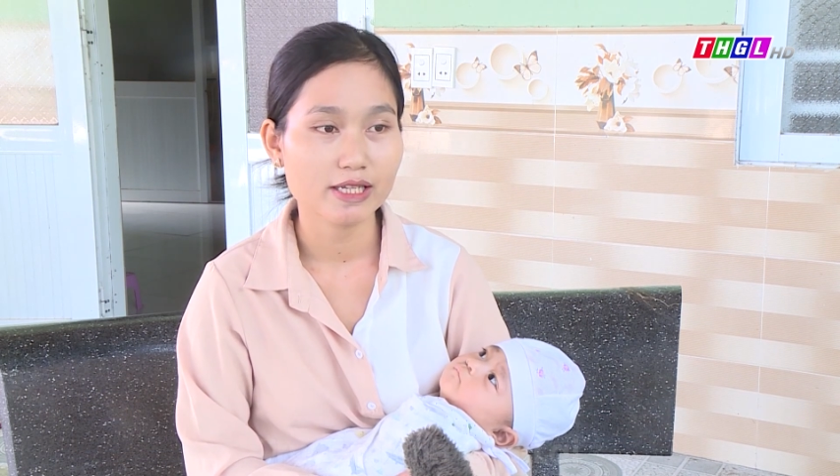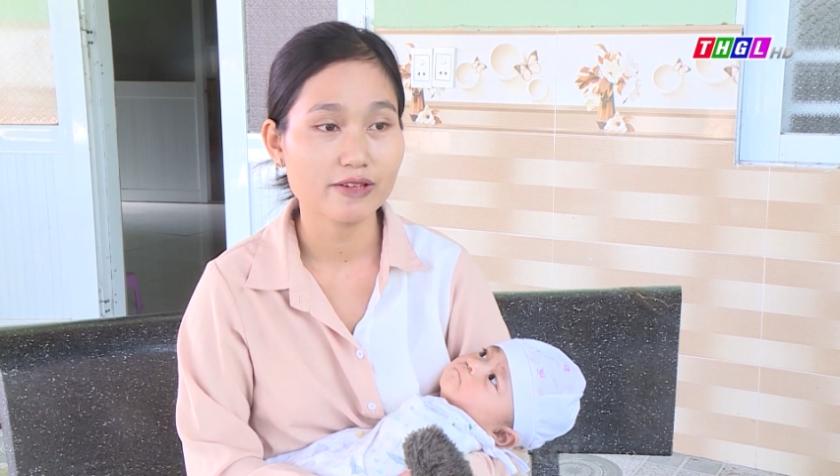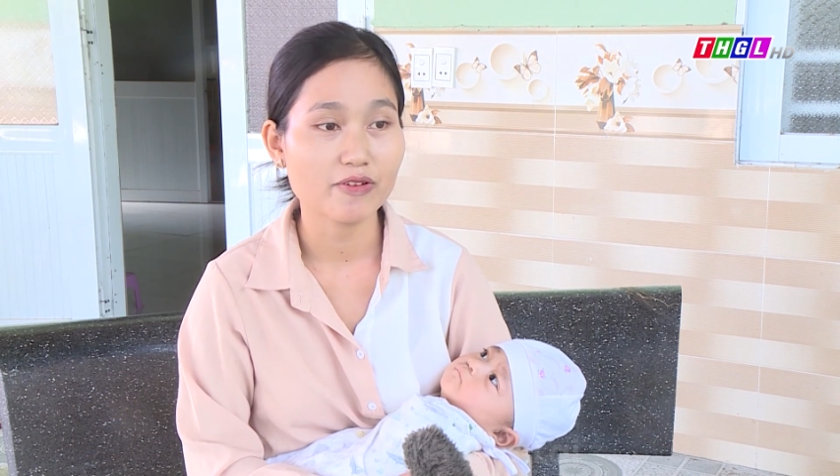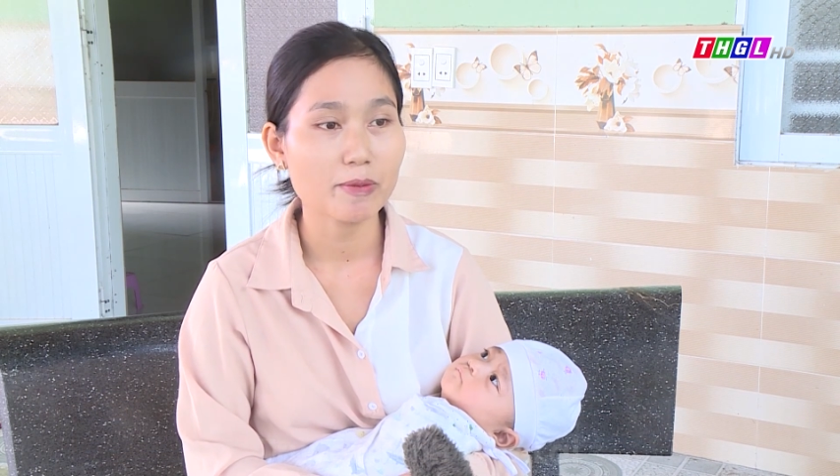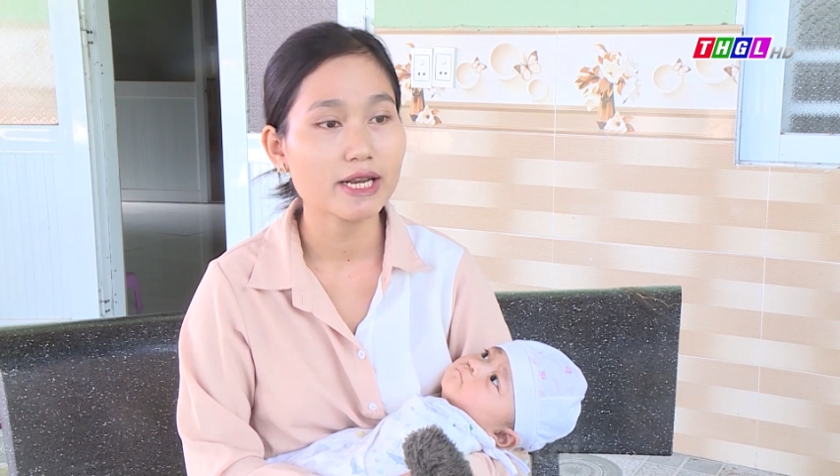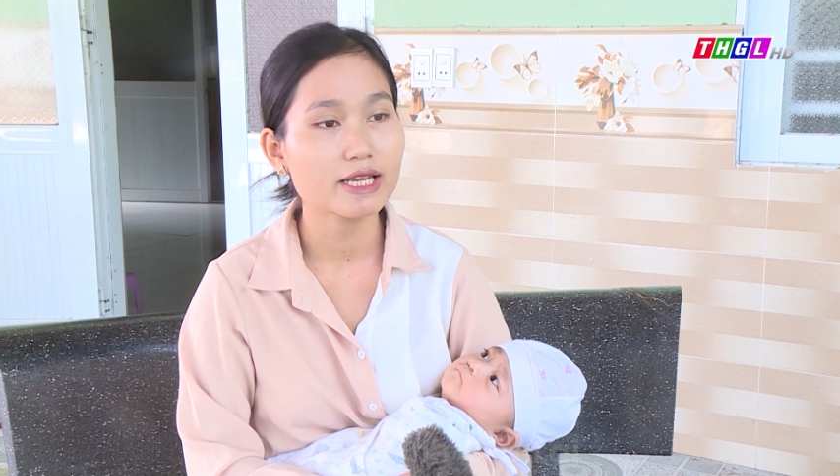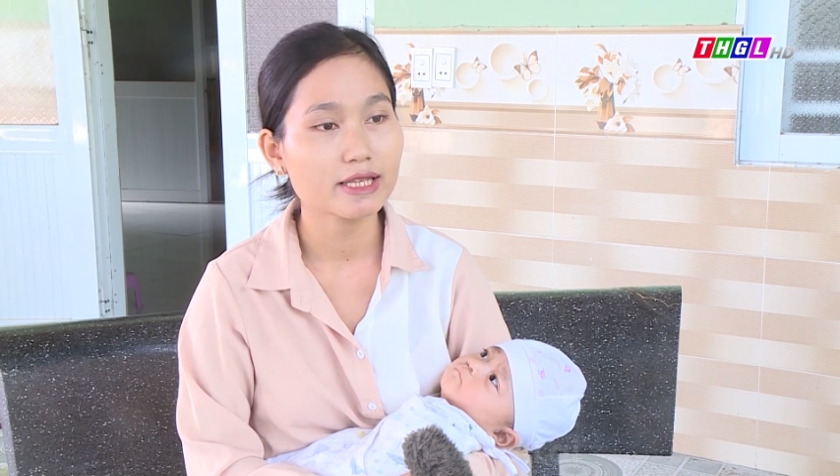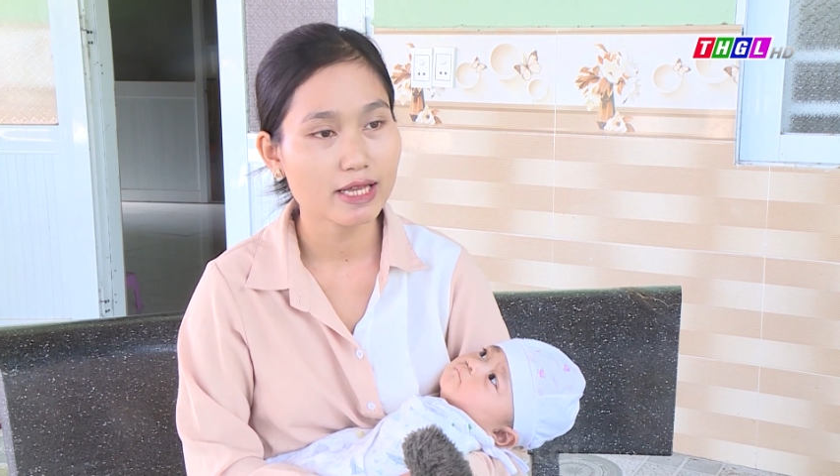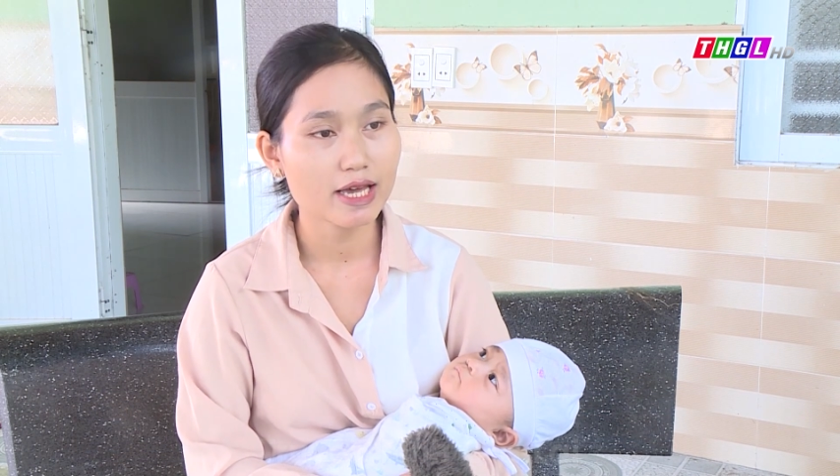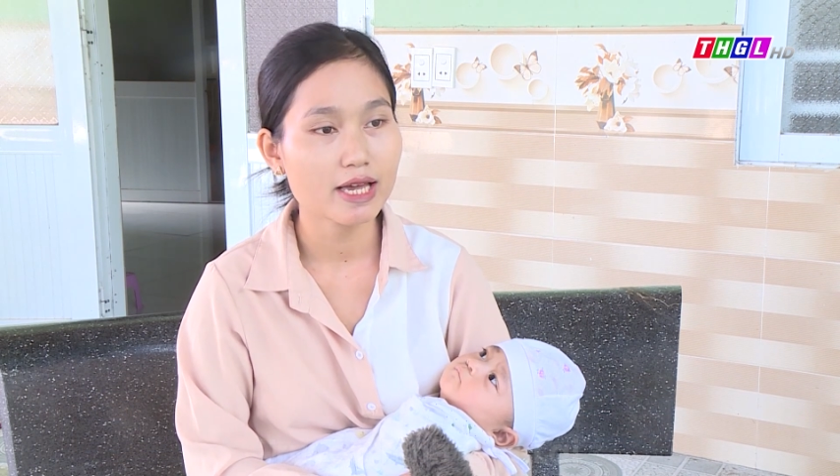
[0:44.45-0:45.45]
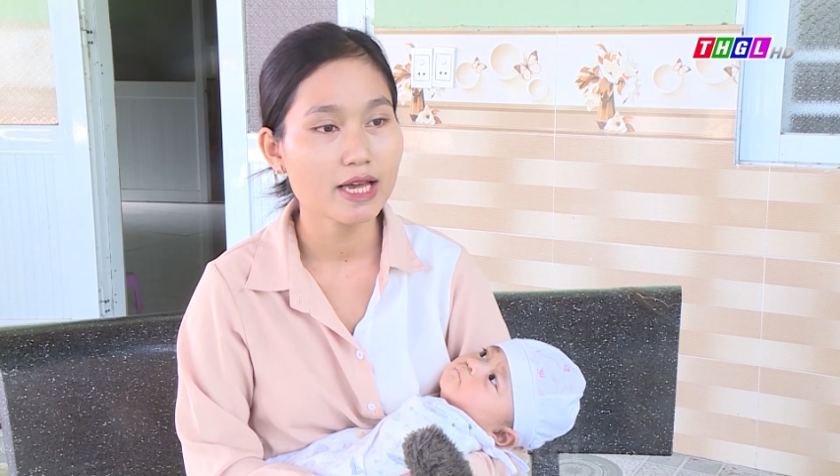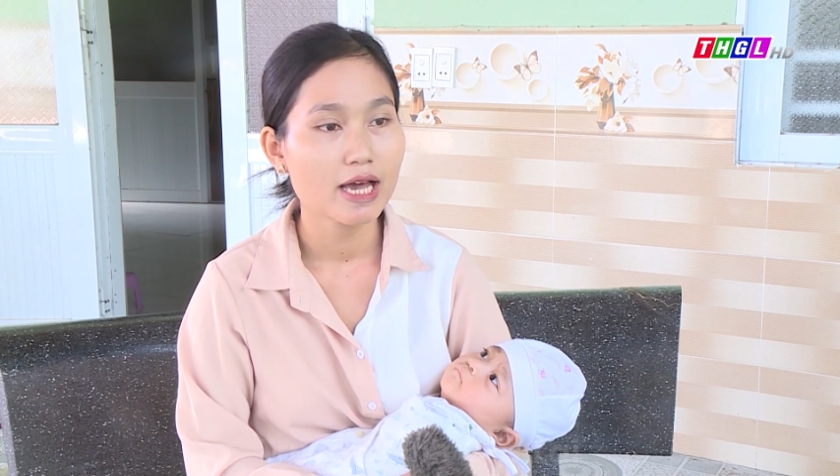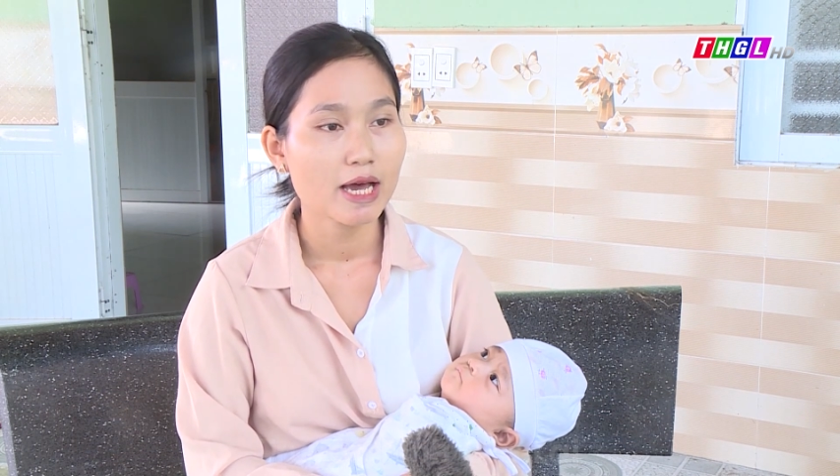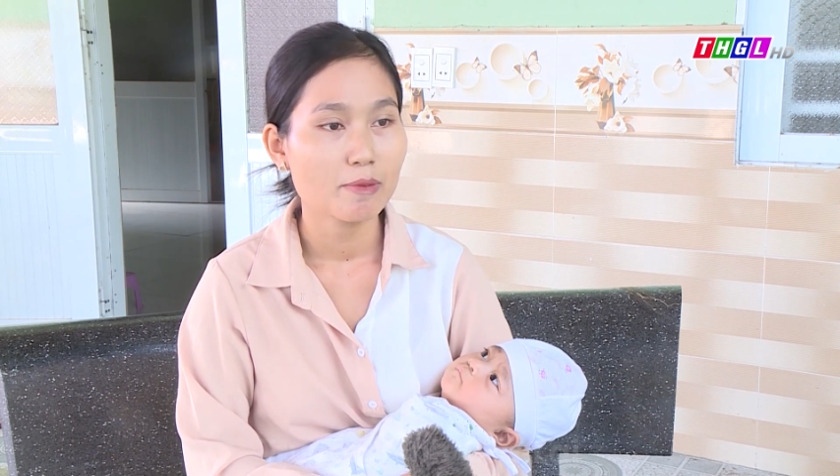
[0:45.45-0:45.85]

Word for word: gì về bên y tế,